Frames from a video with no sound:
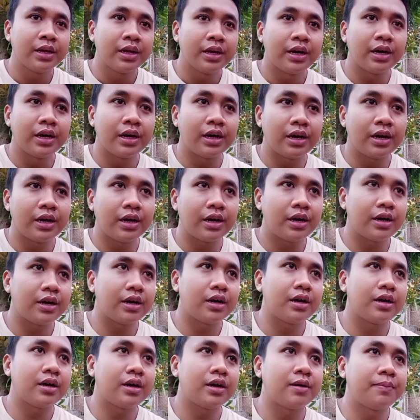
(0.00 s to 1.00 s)

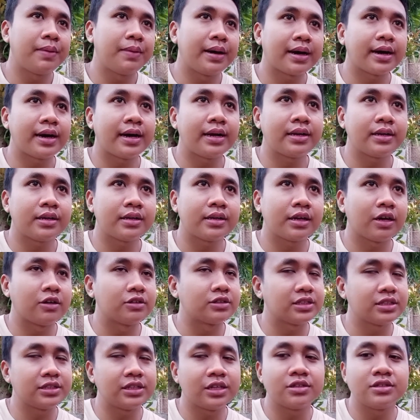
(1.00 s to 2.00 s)
uh, bahkan nggak
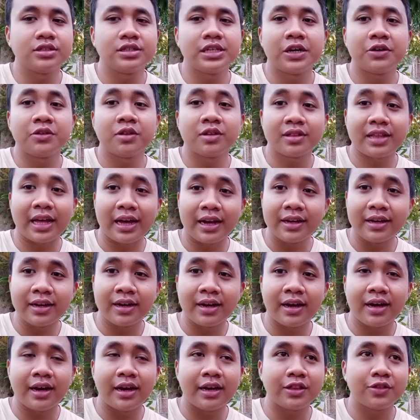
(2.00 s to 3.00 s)
usah jauh-jauh
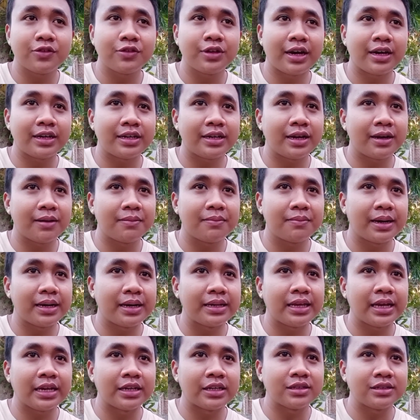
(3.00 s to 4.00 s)
tetangga itu ya ada
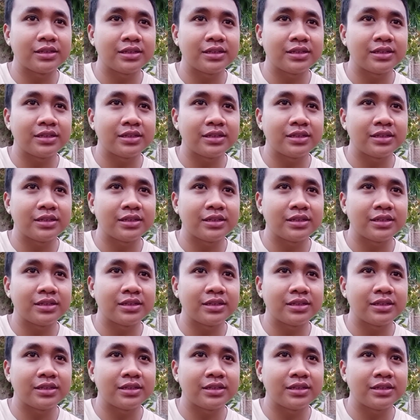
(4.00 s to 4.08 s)
banyak